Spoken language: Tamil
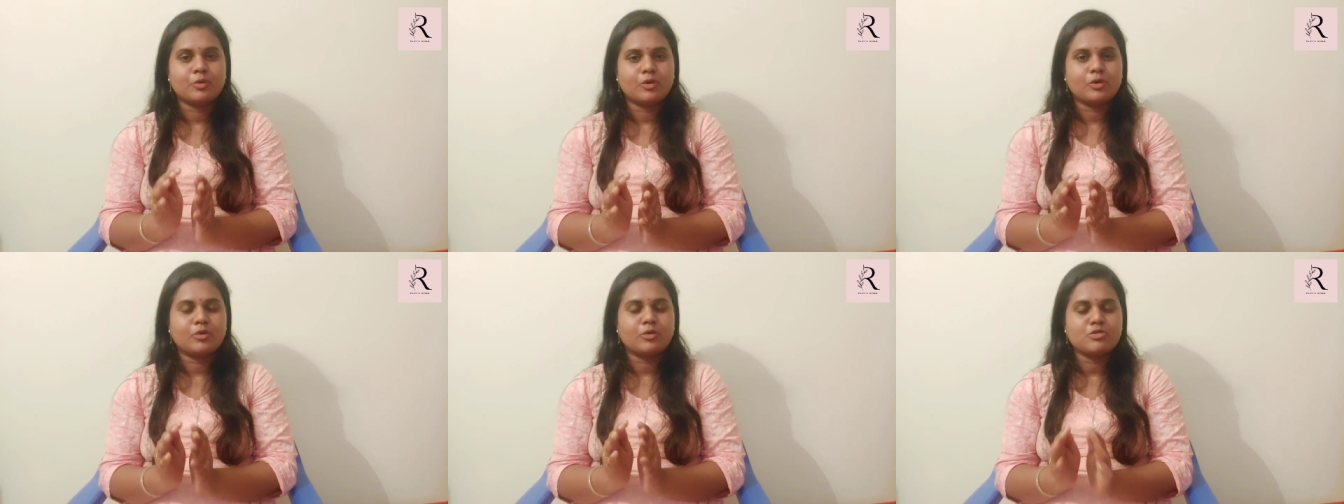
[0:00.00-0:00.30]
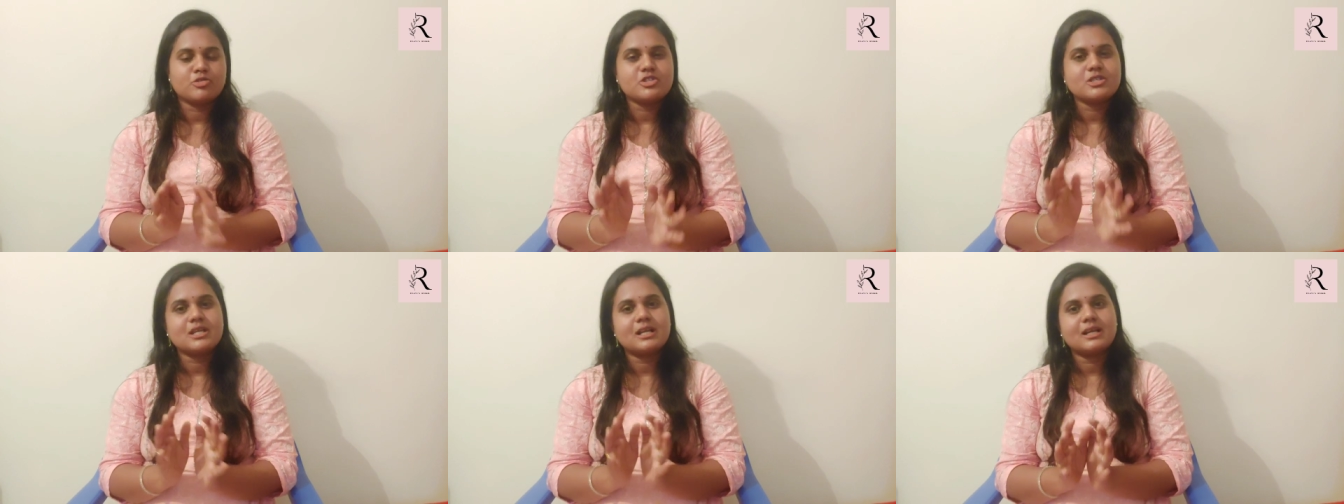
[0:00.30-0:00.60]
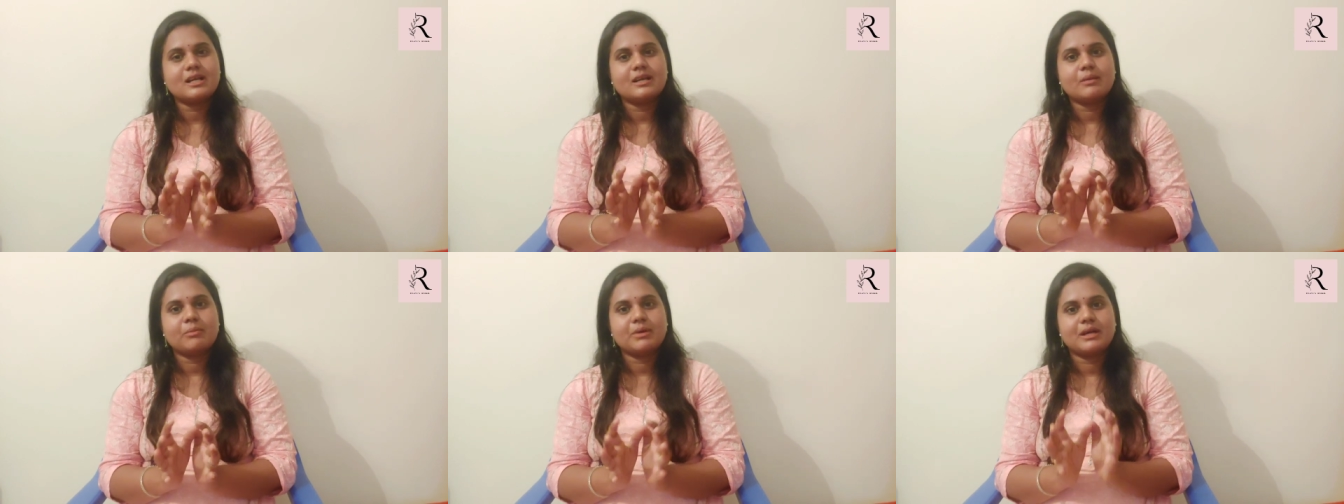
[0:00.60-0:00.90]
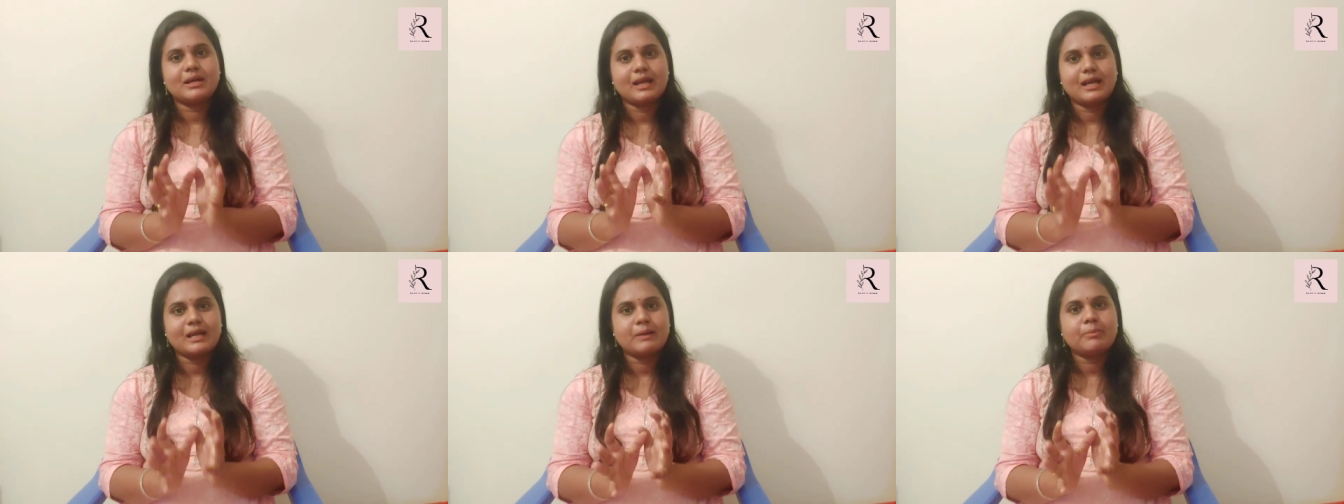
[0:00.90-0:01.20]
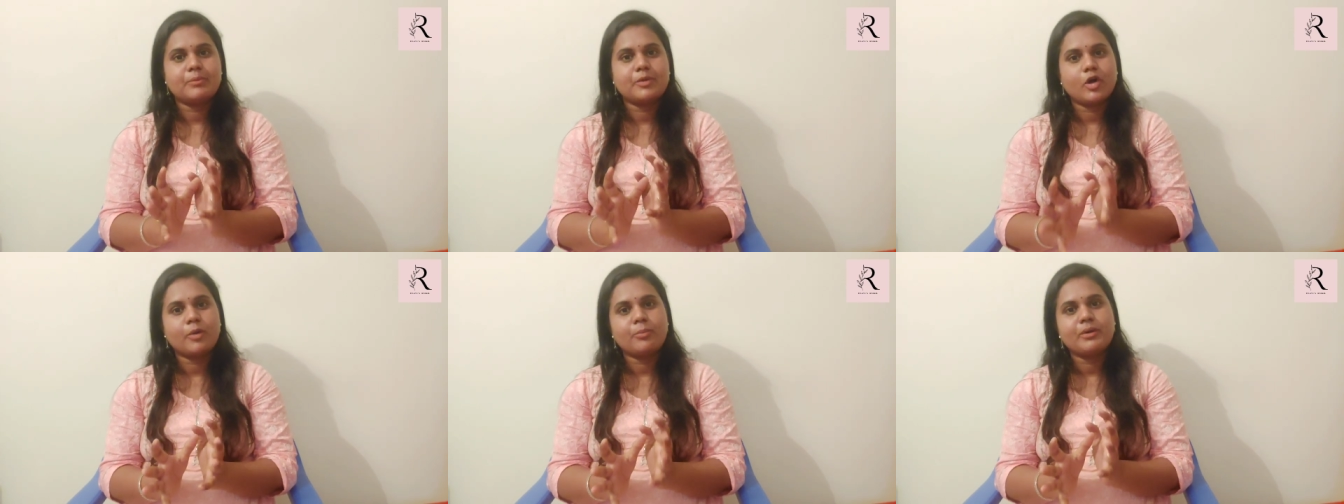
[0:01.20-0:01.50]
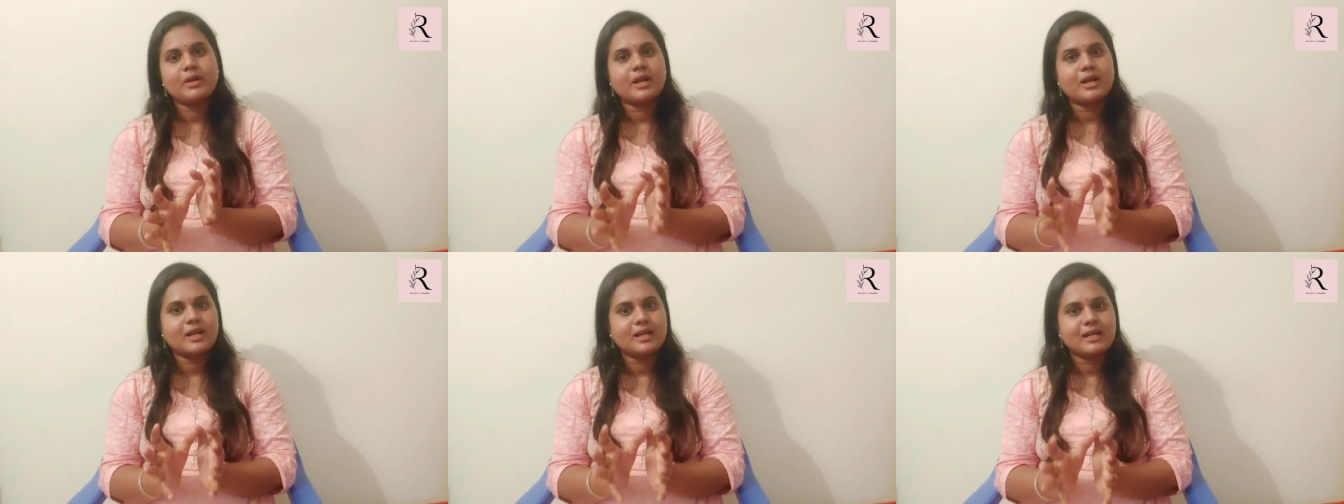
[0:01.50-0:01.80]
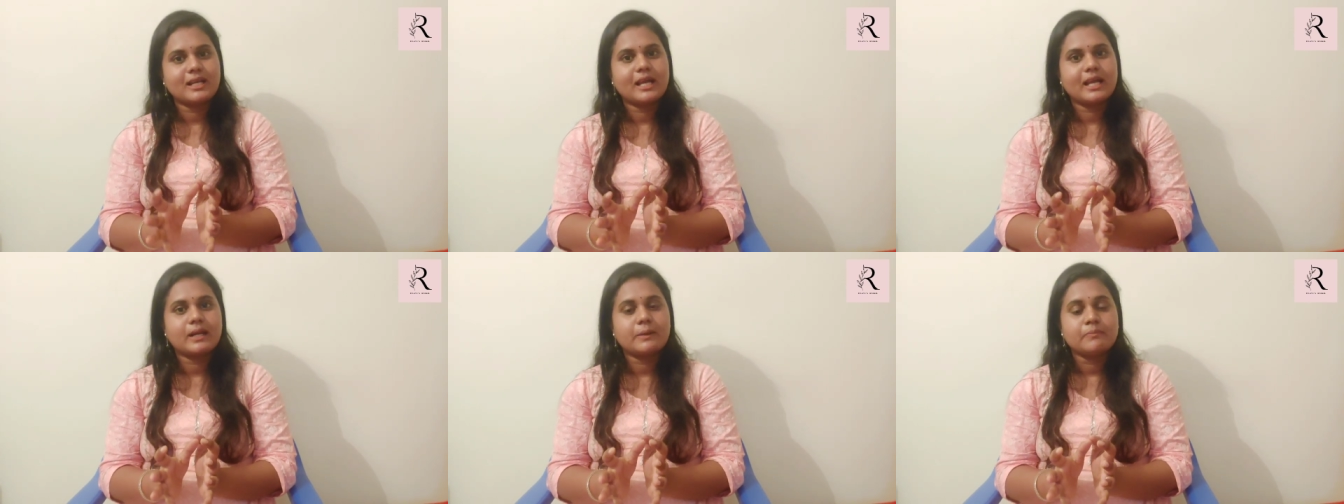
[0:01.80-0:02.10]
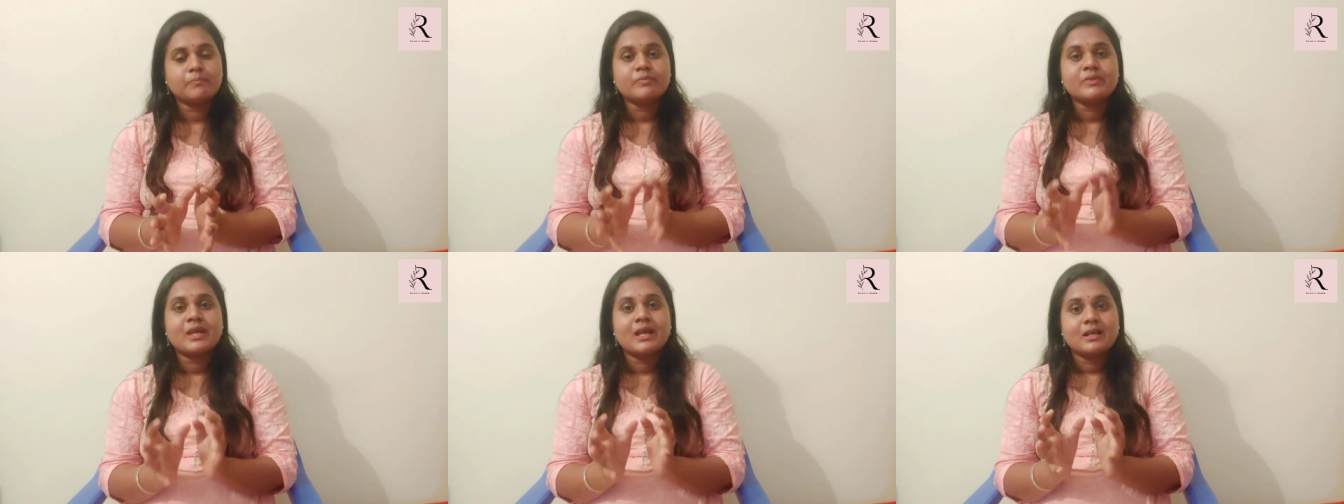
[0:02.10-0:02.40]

ஒரு கொஞ்ச நாள் நம்ம டயட் ப்ராப்பரான டயட்